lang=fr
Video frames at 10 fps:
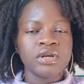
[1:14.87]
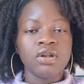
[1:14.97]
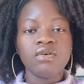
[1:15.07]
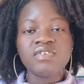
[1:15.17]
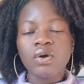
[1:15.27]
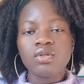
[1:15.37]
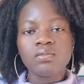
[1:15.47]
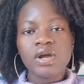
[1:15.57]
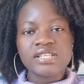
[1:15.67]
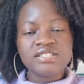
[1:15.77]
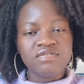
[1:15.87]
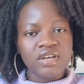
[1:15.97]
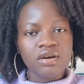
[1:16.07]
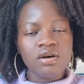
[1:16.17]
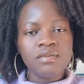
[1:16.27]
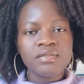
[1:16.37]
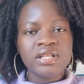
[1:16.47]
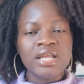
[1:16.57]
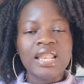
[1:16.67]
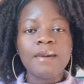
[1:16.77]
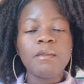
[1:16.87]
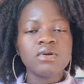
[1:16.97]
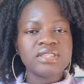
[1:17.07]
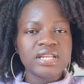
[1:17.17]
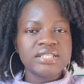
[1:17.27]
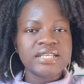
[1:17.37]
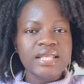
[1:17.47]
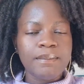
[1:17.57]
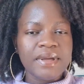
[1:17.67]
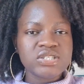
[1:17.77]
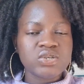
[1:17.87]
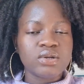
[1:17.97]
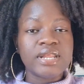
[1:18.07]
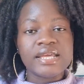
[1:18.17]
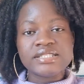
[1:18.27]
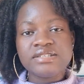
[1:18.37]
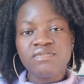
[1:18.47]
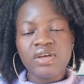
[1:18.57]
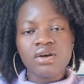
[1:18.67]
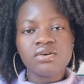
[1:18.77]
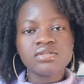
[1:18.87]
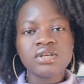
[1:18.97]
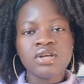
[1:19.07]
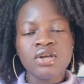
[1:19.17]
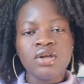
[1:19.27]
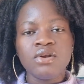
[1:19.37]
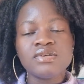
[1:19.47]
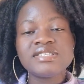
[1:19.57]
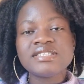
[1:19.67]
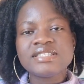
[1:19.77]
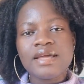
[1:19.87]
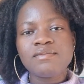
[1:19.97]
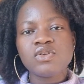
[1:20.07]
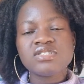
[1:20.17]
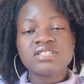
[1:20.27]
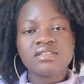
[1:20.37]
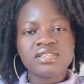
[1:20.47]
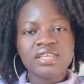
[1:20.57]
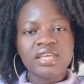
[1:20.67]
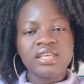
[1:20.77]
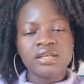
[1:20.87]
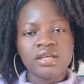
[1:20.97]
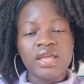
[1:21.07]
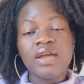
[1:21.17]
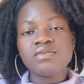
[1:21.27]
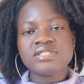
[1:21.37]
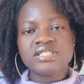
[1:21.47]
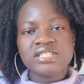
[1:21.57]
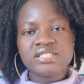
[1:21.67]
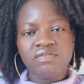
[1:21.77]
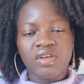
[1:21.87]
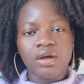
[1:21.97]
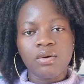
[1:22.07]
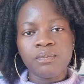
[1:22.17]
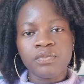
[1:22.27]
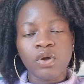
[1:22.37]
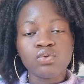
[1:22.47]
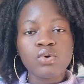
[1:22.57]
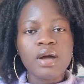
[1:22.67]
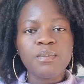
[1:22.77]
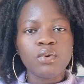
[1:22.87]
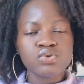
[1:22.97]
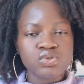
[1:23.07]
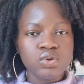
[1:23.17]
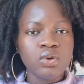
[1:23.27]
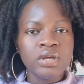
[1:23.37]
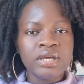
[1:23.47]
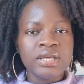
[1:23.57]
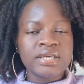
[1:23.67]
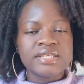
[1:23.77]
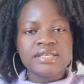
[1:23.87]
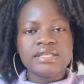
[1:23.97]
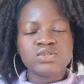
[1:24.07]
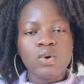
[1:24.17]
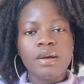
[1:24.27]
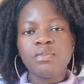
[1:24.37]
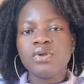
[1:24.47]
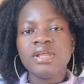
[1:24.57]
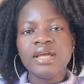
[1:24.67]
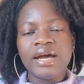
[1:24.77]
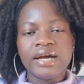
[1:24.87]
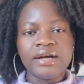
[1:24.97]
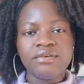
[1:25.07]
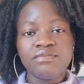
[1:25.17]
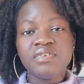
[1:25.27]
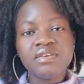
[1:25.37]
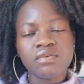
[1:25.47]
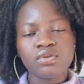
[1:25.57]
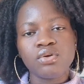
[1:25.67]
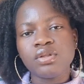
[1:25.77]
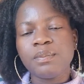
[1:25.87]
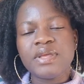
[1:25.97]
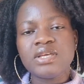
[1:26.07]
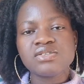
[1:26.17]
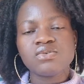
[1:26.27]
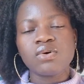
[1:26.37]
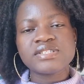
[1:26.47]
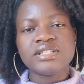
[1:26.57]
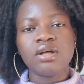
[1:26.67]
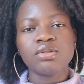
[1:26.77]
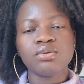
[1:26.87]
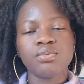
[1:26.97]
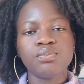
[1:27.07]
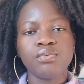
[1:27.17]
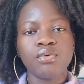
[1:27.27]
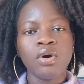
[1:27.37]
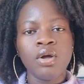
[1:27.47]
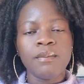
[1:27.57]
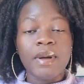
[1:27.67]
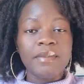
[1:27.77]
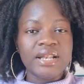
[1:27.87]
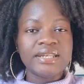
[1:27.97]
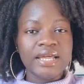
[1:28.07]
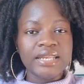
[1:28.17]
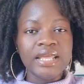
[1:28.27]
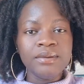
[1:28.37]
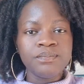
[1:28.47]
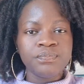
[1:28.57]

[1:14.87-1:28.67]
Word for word: L'environnement est différent, la mentalité des personnes est différente, le système de santé est aussi différent. En tout cas pour ceux qui sont amenés à vivre dans les pays occidentaux pour pas mal d'années,